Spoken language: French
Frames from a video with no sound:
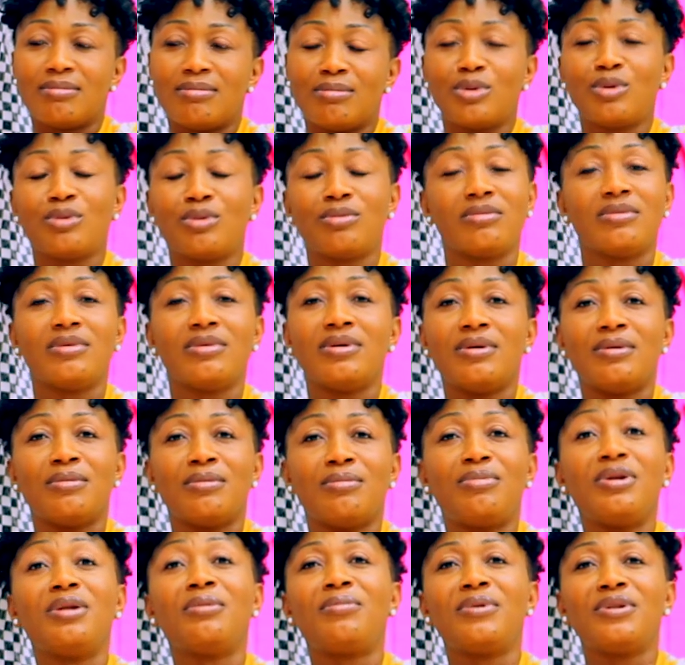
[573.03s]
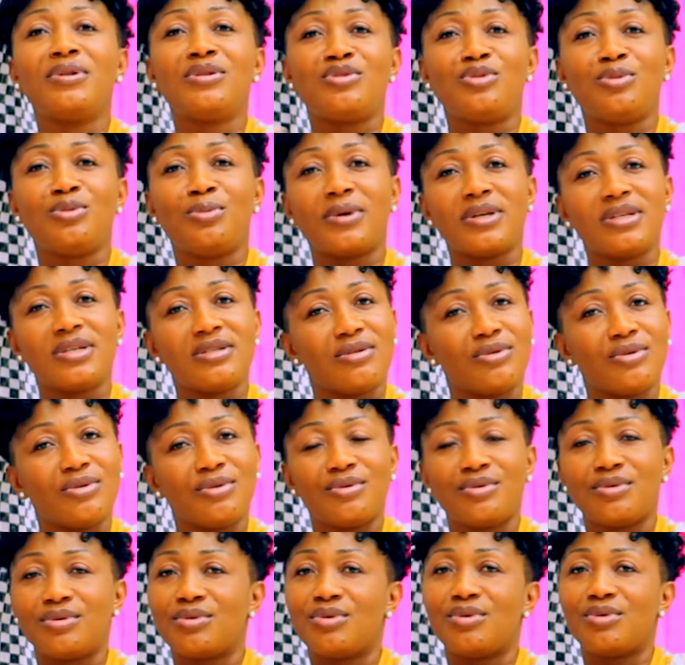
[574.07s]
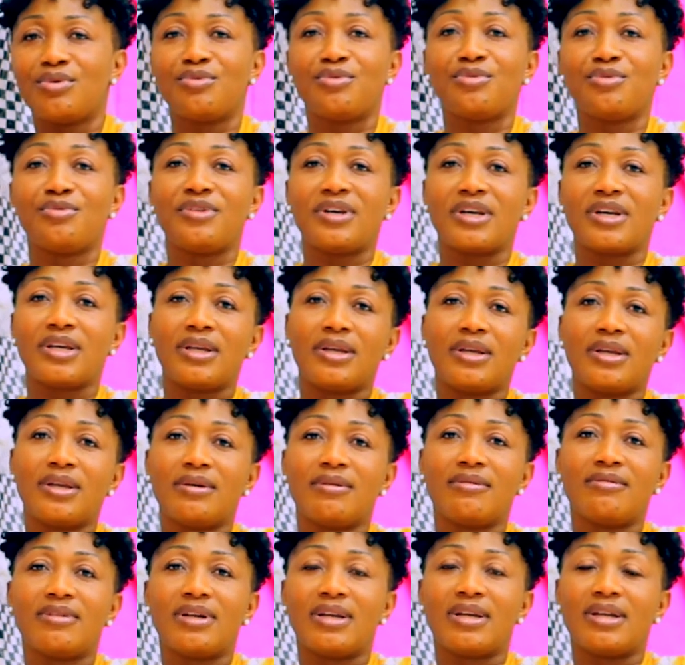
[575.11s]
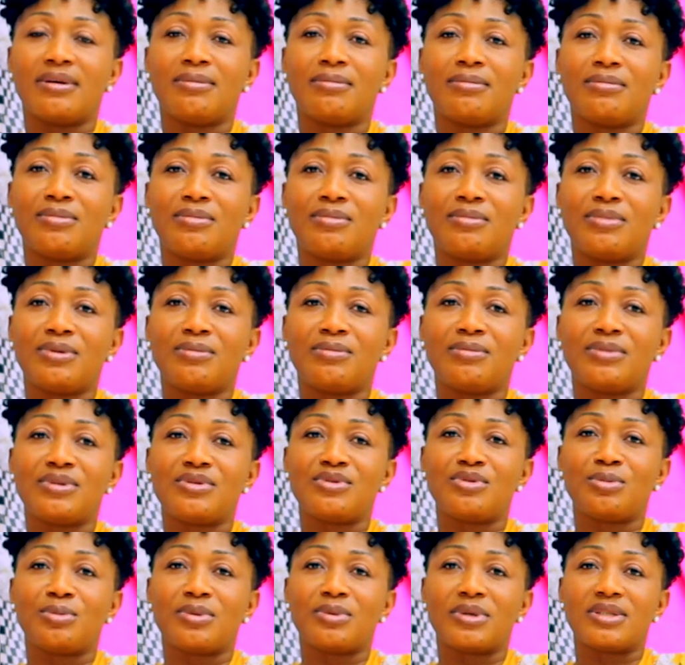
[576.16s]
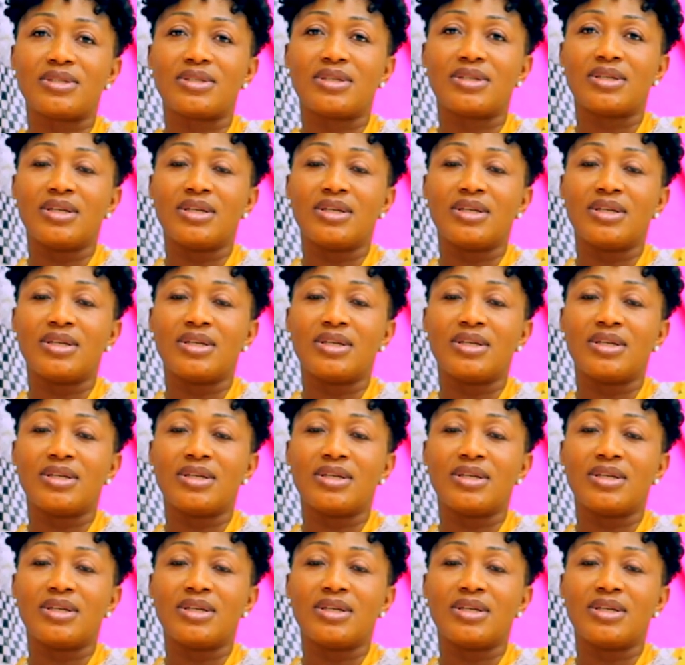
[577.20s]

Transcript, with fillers: bon, plein plein de surprises que, vous verrez. Voilà, plein plein de surprises.